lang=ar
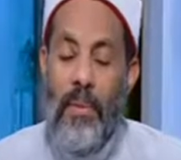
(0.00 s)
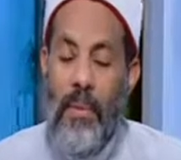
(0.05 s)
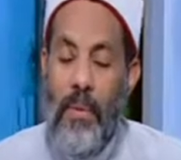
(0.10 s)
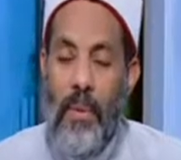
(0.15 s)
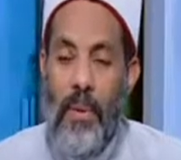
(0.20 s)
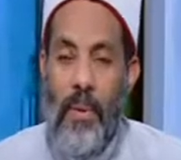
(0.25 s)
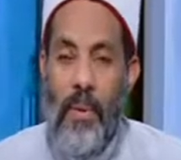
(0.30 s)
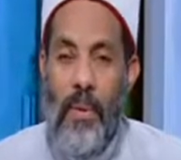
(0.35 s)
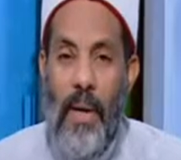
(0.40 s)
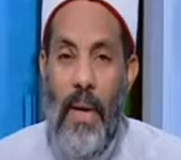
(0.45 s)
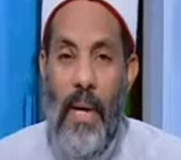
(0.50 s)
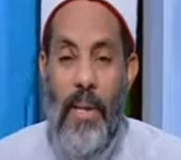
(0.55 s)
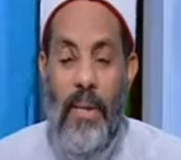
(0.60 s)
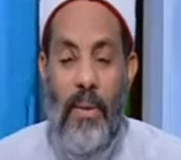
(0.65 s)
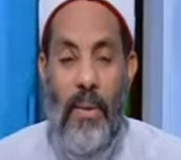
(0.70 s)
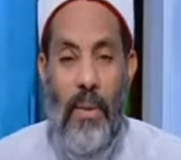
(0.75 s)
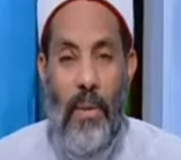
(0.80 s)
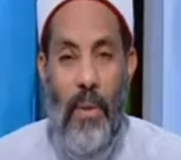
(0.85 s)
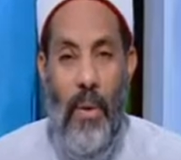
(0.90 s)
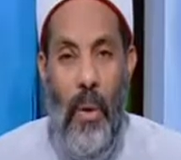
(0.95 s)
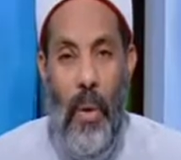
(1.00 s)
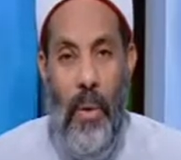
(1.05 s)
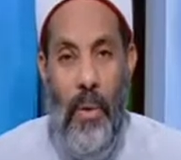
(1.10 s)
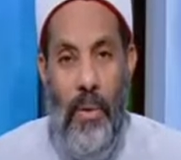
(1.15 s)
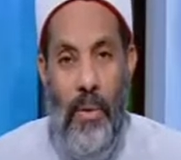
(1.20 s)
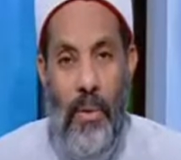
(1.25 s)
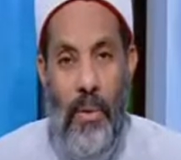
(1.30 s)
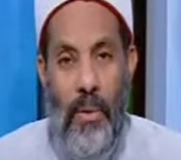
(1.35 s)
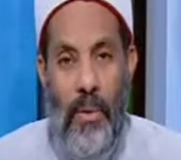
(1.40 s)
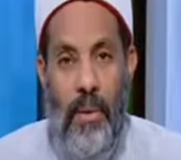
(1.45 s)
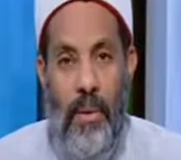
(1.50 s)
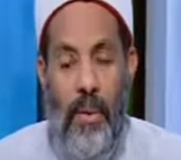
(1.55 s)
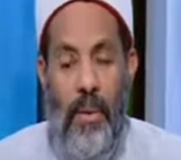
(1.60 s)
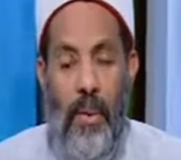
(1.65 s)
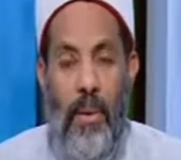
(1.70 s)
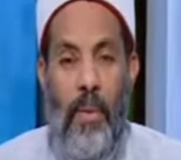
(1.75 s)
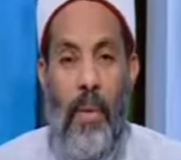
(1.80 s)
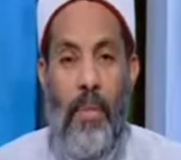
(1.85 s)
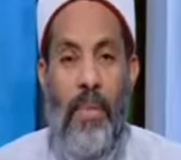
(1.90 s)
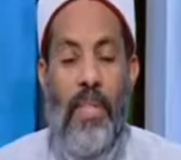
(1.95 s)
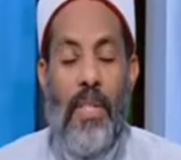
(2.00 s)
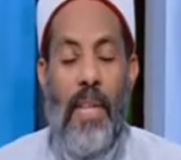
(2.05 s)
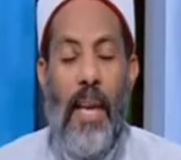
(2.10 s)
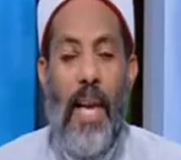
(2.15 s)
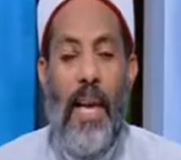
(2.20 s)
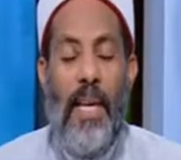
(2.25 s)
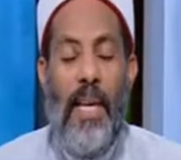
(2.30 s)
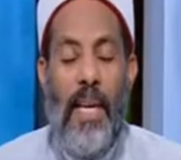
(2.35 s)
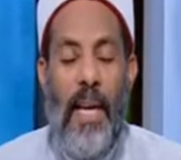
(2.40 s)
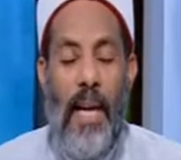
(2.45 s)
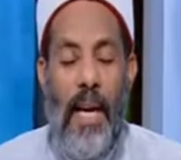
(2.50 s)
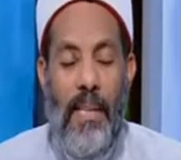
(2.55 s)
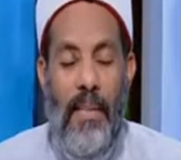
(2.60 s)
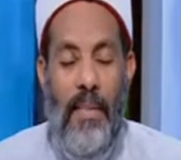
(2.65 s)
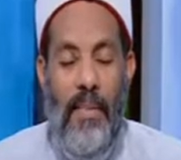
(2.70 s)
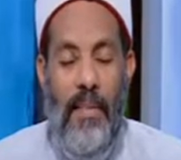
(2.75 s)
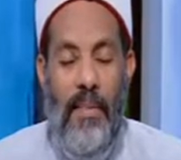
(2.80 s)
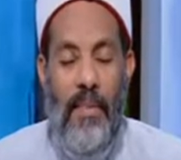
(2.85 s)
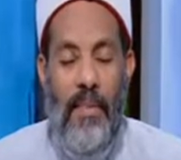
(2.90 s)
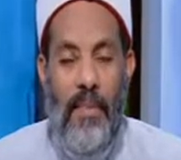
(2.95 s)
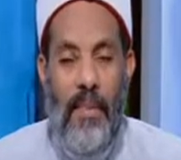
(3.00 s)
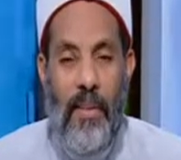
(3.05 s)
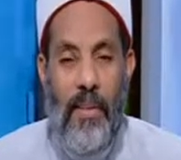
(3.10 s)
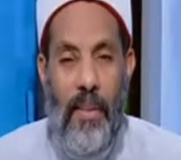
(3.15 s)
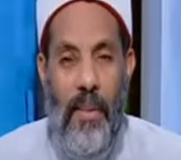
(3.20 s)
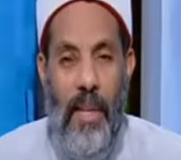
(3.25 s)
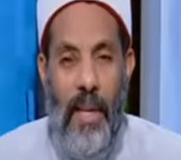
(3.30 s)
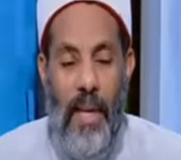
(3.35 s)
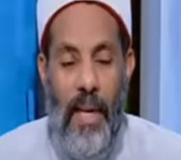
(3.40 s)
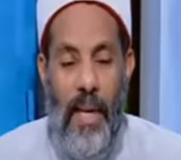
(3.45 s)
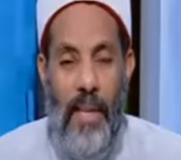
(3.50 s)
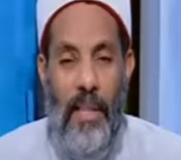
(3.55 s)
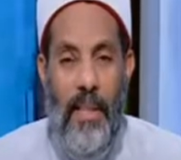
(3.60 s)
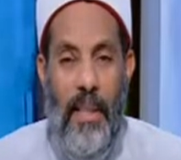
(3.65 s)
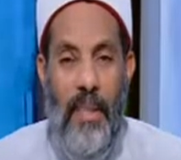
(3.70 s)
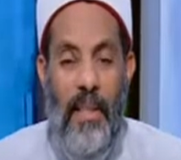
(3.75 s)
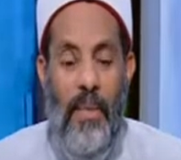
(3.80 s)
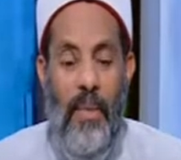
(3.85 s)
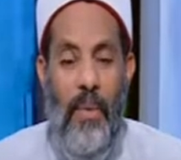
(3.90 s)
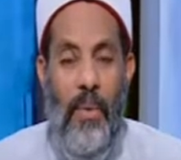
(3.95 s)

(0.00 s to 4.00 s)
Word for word: كل واحد حر وما فيش أي حد يستطيع أن